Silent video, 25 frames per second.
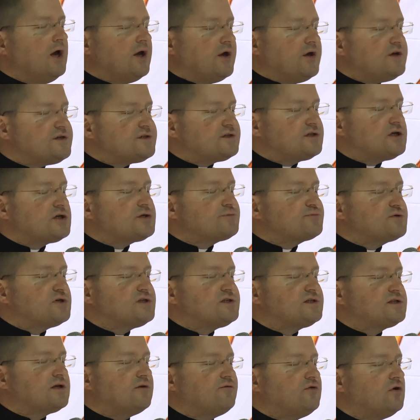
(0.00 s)
jest też
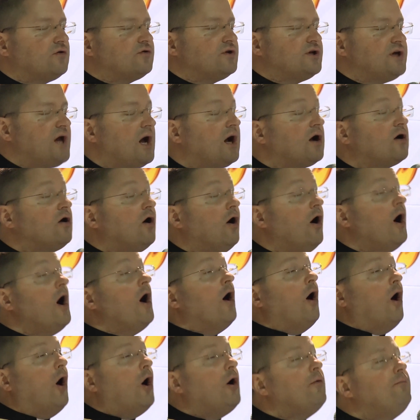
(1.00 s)
przedstawiony jako
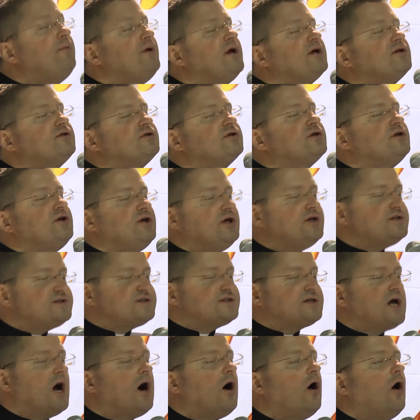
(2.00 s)

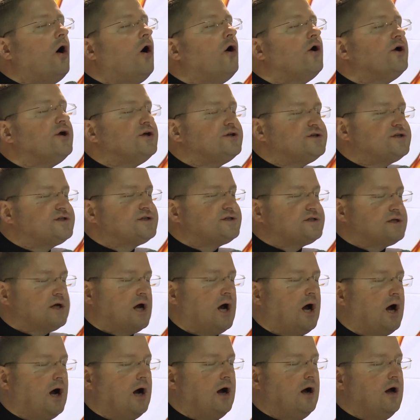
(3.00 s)
obietnica
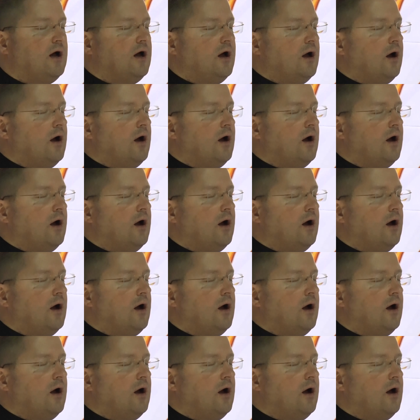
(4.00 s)
Ojca.